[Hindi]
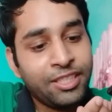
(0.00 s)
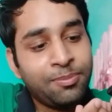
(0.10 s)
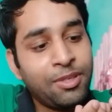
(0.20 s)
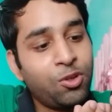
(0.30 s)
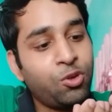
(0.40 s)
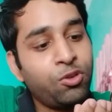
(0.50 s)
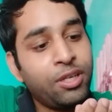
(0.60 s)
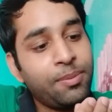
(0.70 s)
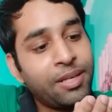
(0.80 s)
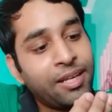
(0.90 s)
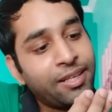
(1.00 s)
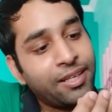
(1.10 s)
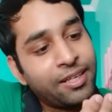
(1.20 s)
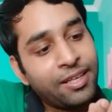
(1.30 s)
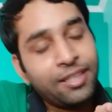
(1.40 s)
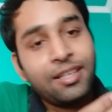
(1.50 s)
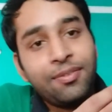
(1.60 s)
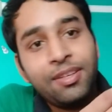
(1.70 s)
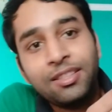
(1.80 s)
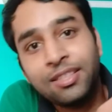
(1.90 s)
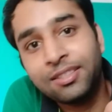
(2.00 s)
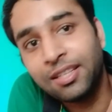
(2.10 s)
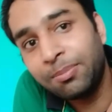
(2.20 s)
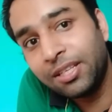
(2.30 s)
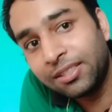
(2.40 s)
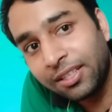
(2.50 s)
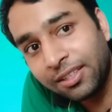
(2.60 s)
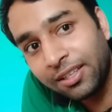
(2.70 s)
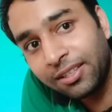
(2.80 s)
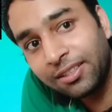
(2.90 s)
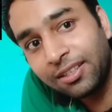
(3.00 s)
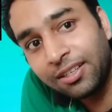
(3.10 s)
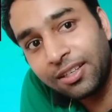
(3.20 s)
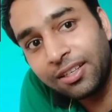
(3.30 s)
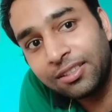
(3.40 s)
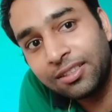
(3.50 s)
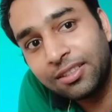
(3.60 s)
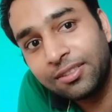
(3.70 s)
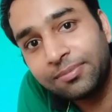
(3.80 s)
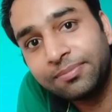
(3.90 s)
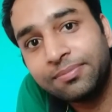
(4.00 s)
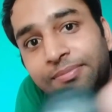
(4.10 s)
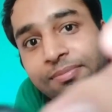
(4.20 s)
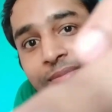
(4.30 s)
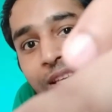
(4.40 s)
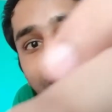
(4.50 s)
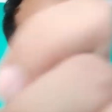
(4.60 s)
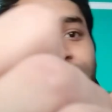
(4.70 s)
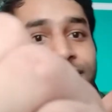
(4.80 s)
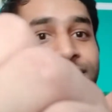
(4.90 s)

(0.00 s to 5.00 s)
इसमें लोगों ने बना के रखा है काफ़ी अच्छा सा आप देख सकते हैं कहा देखिए